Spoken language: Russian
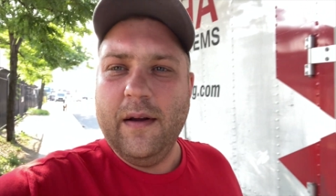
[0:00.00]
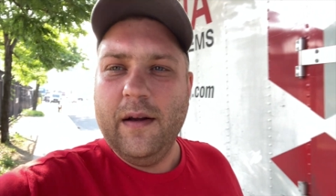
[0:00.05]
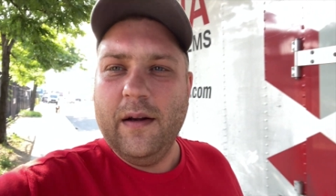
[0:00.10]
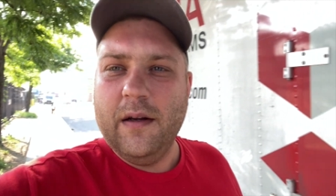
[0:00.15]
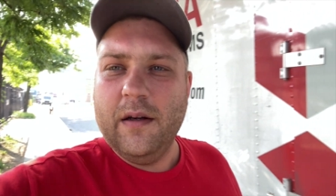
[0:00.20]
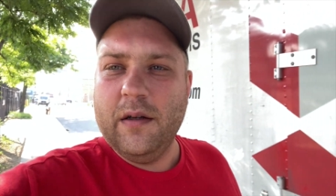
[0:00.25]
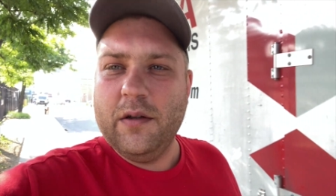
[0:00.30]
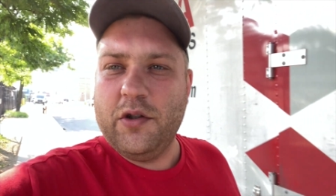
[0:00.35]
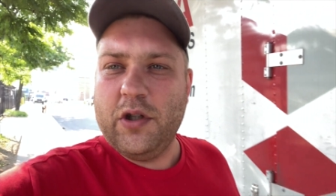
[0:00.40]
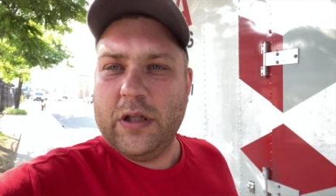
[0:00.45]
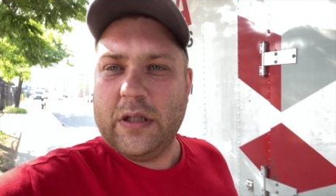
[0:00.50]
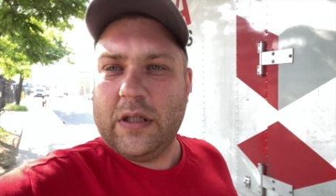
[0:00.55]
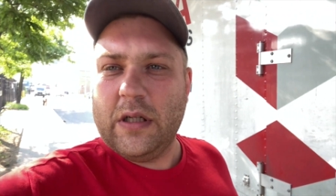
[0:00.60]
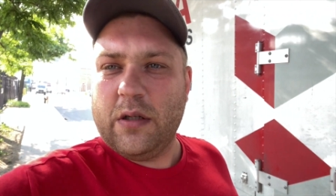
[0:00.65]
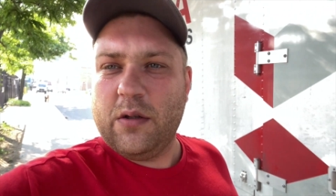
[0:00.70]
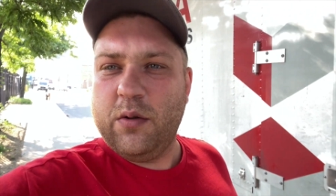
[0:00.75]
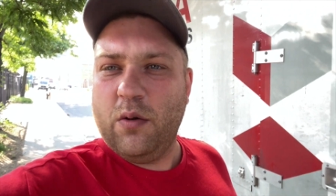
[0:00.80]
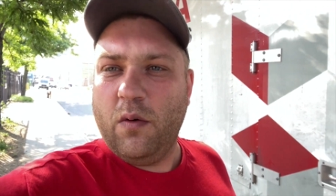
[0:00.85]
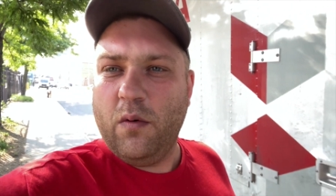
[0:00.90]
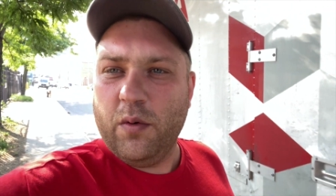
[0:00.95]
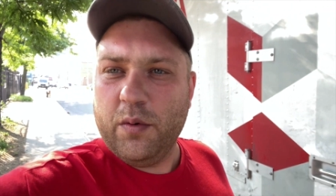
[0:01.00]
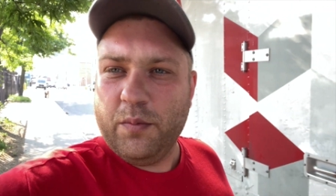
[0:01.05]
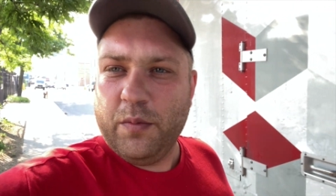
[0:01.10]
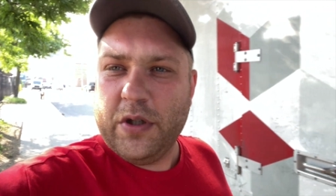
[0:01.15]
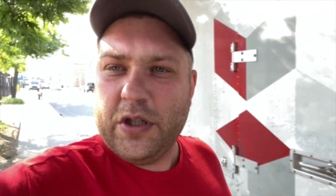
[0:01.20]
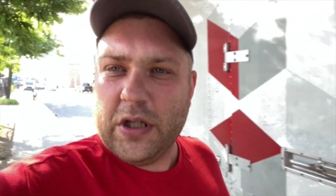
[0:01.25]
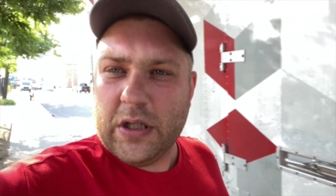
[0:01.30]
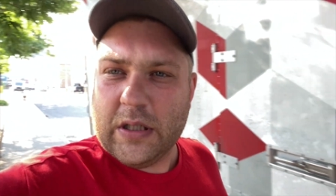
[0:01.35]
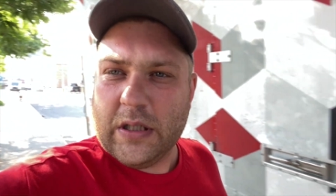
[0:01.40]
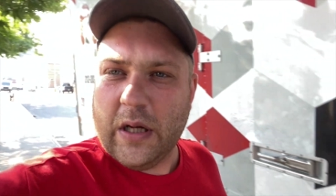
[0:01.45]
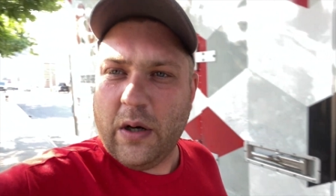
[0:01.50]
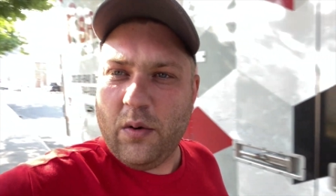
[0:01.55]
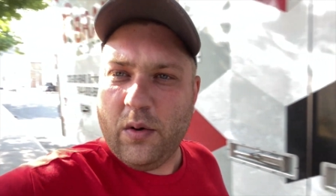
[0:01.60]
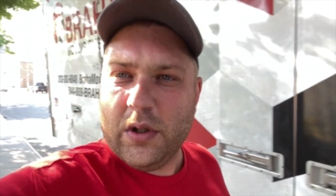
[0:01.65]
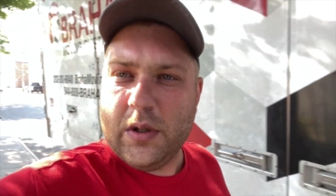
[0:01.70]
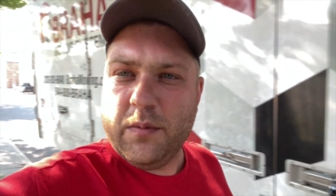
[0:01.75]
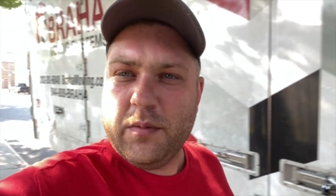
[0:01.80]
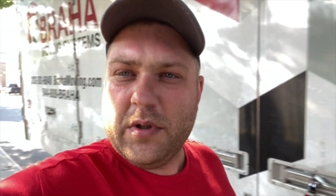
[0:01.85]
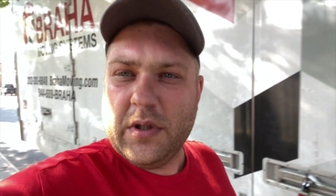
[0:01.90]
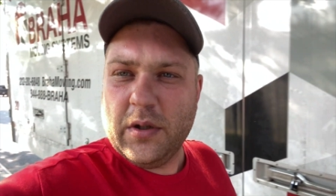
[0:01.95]
э, честно слово, вот мы сейчас
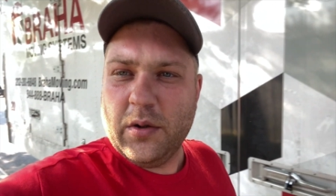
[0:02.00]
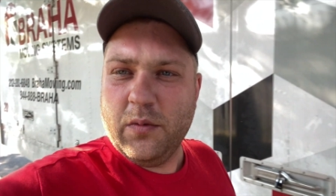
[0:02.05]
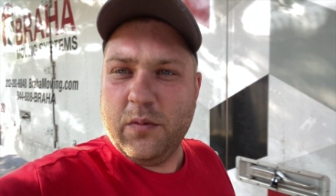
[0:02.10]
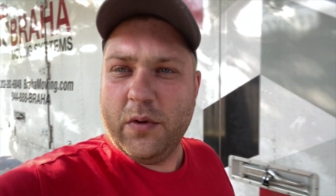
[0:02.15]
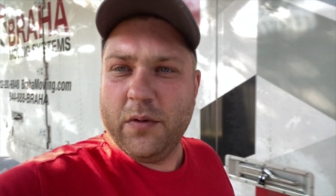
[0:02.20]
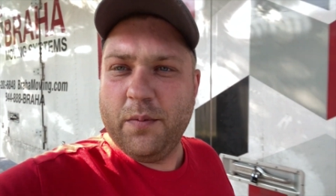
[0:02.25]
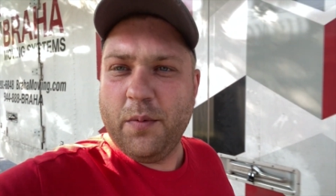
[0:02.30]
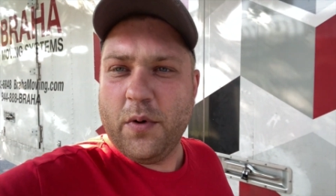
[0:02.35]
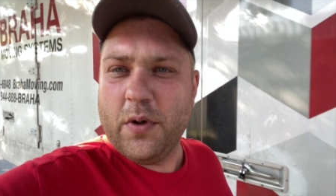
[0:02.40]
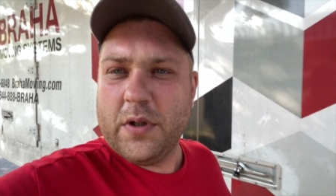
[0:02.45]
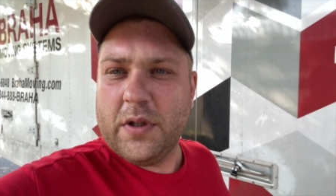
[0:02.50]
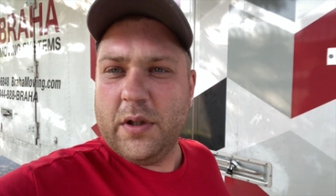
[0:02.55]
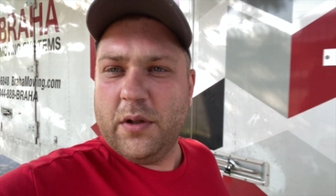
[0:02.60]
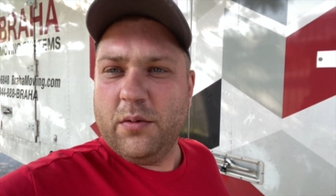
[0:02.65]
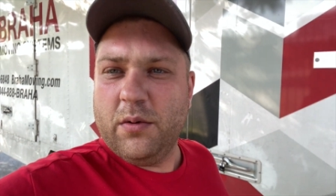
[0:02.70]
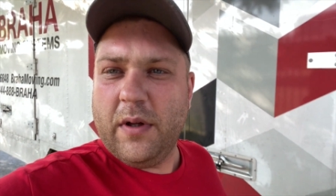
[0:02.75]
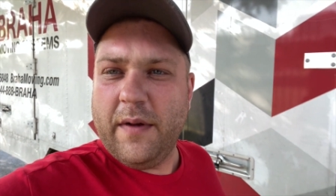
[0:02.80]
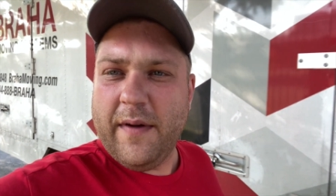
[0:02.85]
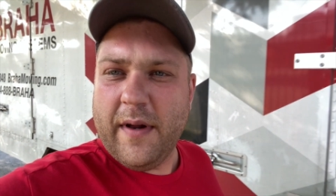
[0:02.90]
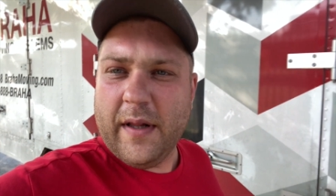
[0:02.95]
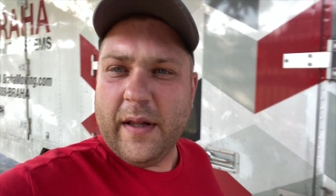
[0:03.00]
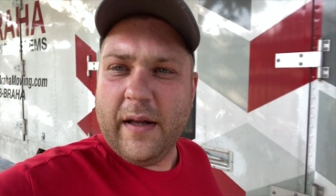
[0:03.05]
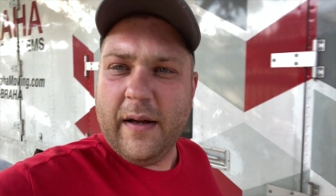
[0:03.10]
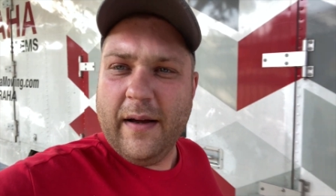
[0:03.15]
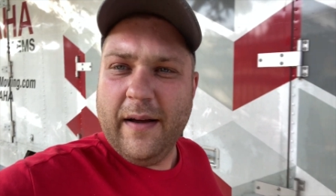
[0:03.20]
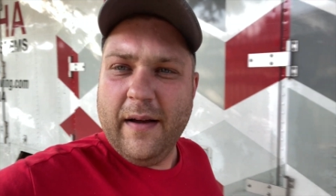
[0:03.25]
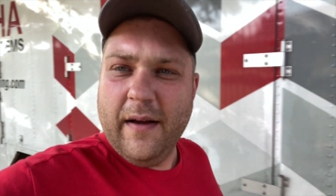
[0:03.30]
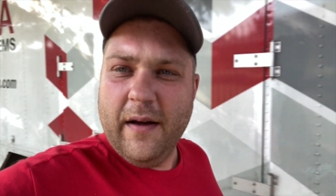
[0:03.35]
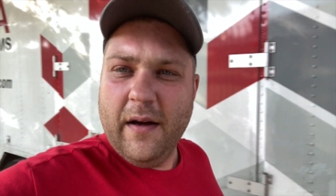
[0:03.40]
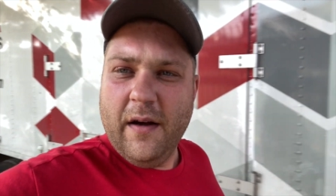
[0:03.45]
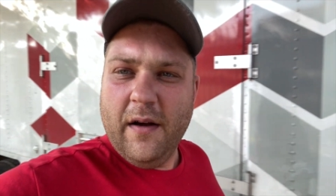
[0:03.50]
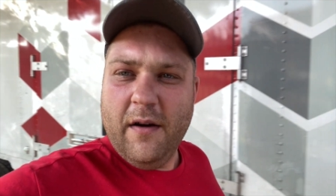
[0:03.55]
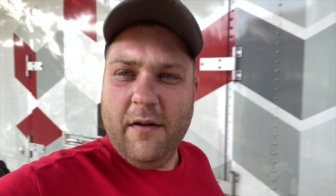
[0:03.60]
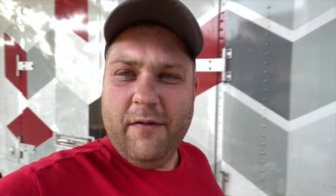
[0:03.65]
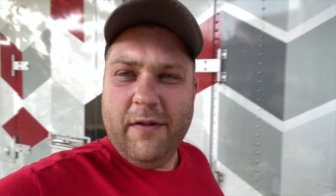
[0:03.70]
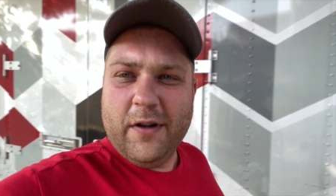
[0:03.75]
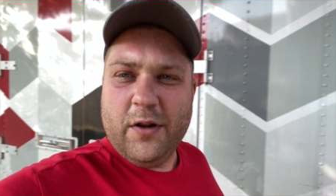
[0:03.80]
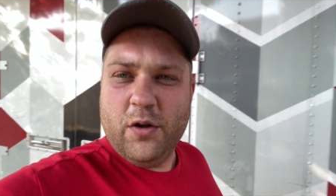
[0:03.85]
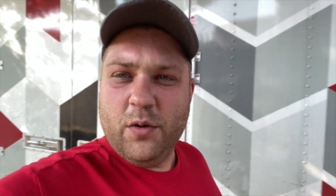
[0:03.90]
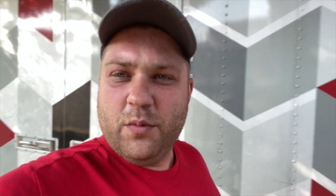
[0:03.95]
находимся, ну вот просто, ну, наверное,
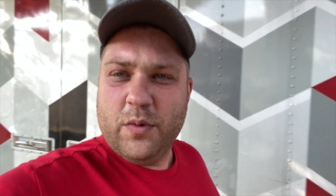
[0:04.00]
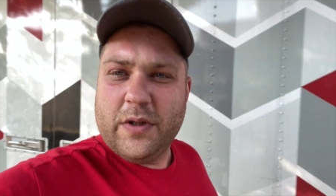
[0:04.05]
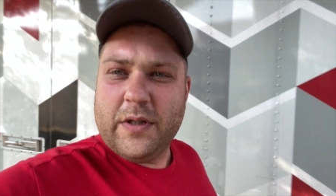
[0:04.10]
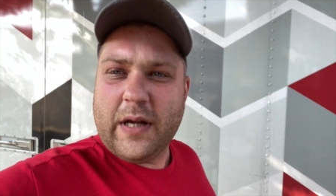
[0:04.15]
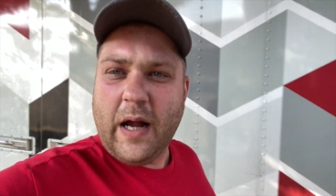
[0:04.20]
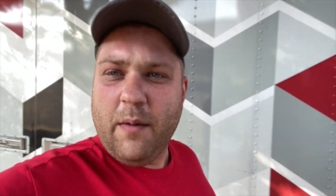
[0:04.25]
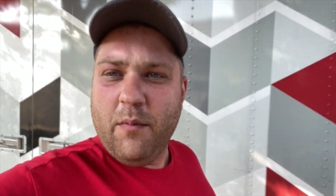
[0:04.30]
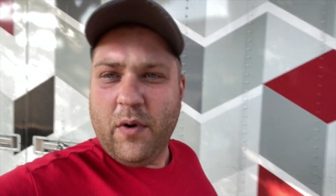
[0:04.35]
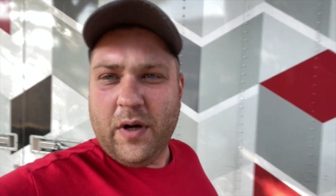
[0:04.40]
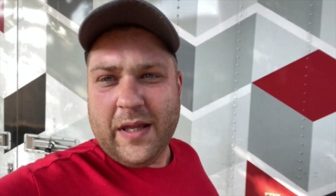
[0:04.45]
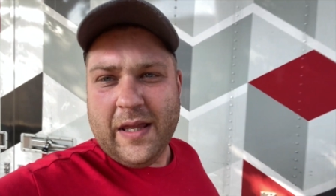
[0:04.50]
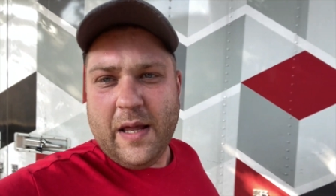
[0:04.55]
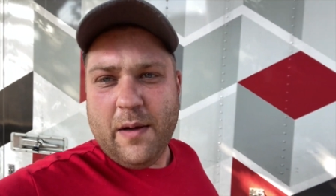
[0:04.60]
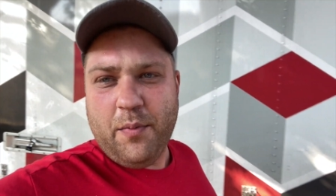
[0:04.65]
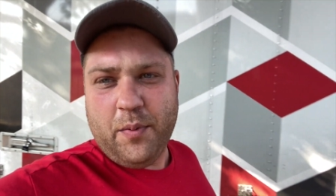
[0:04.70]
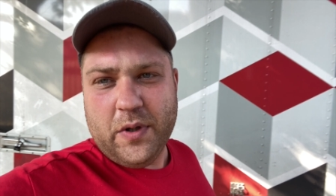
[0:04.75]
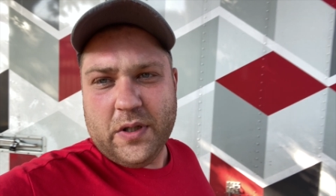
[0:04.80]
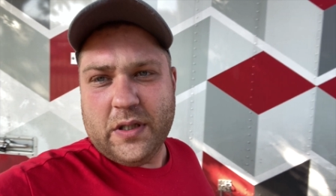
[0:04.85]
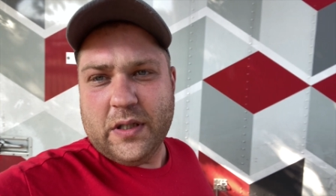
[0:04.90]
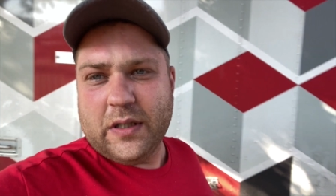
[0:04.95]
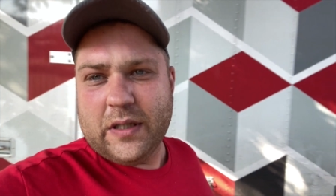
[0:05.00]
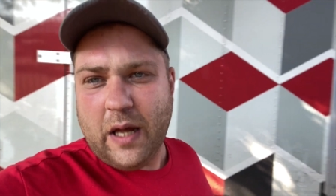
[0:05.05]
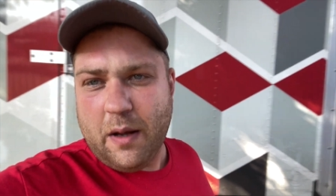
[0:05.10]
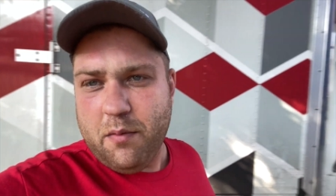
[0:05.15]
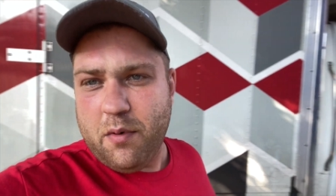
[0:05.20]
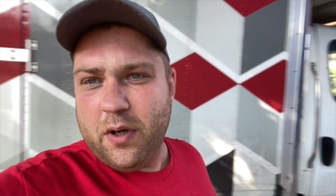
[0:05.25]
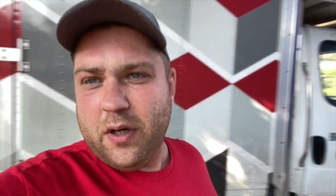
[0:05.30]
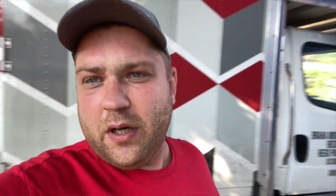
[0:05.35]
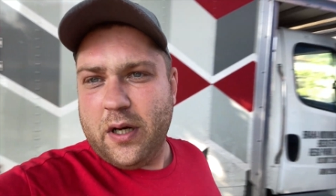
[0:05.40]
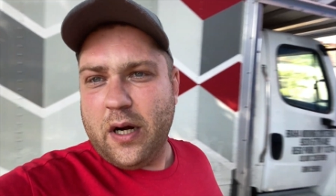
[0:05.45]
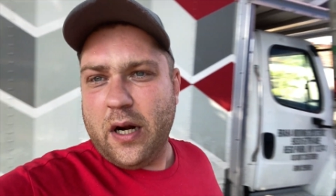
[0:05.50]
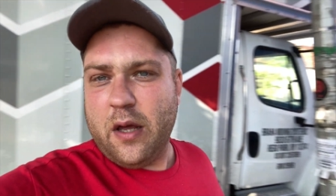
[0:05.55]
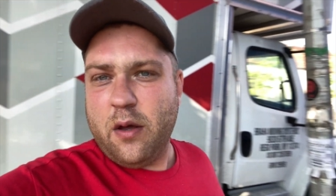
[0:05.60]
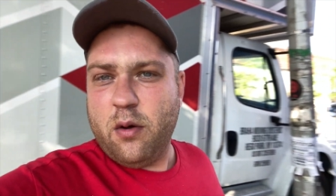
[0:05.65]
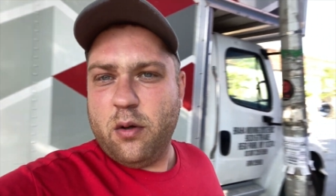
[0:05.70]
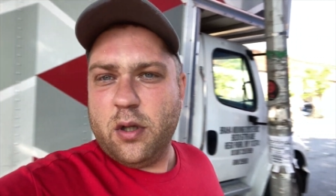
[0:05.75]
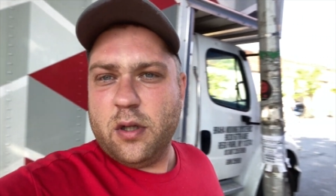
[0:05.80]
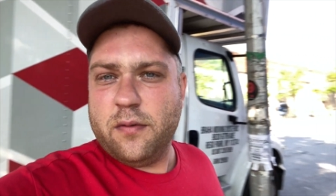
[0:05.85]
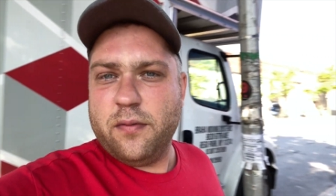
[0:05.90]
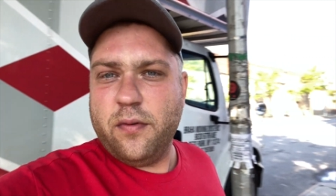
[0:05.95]
в одном из самых непрезентабельных
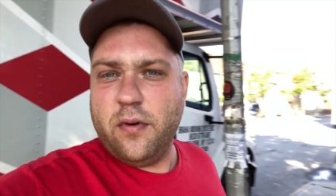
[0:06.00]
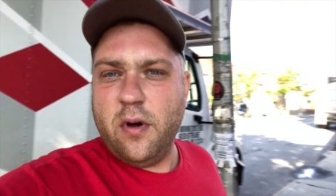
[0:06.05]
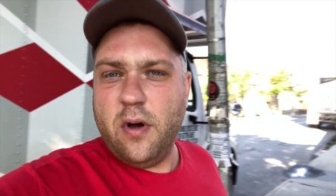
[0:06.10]
районов,